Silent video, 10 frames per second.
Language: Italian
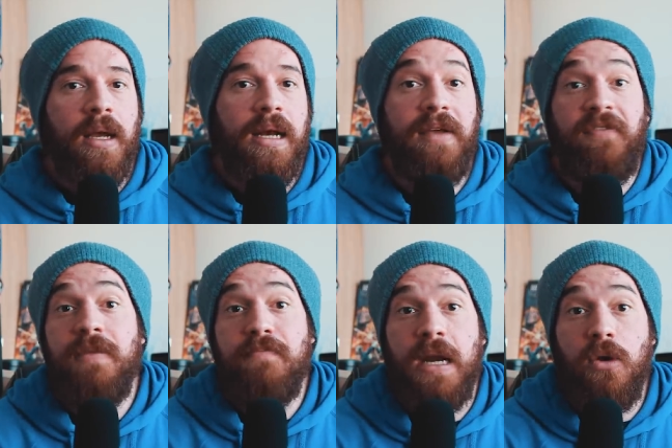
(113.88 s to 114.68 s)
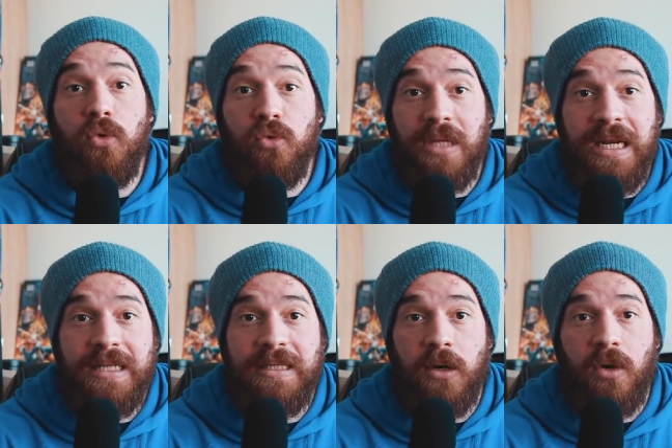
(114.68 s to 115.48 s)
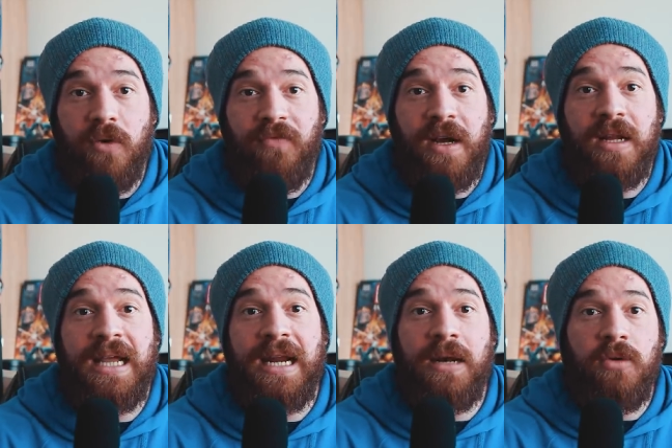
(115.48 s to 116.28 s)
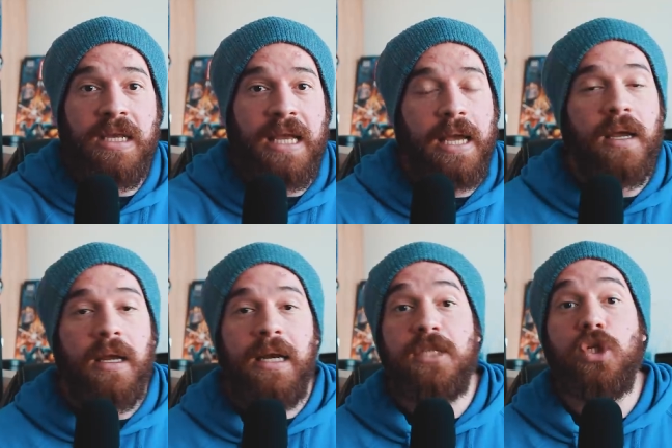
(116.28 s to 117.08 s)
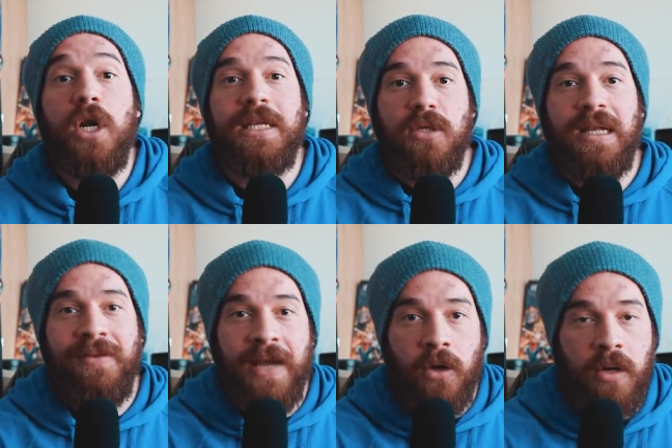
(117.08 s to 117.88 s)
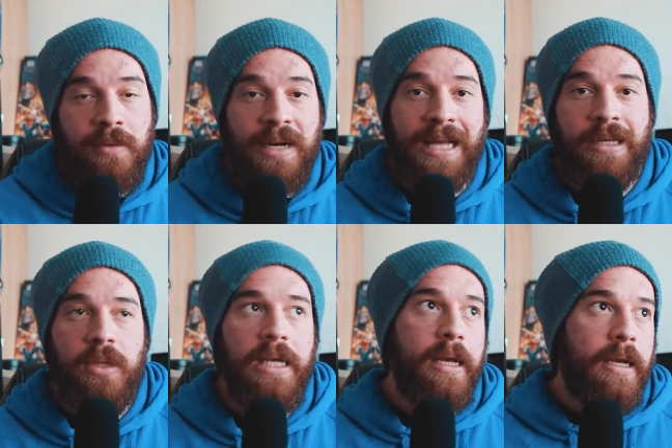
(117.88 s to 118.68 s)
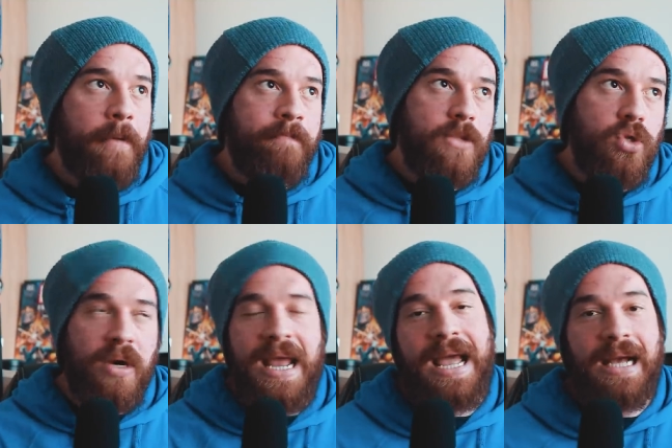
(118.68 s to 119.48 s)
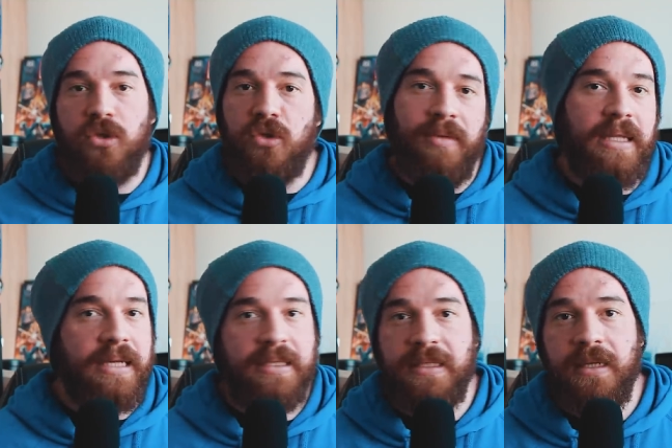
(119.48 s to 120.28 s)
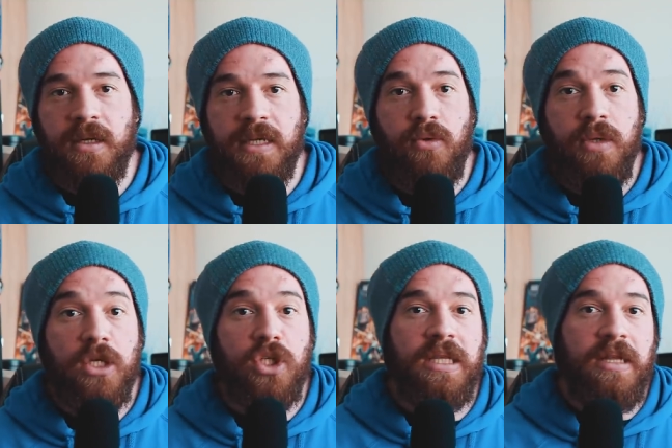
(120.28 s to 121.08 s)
le fibre non utilizzano e non vanno a dare calorie, le scorie azotate vengono eliminate, quindi non è assolutamente la stessa cosa, quindi già di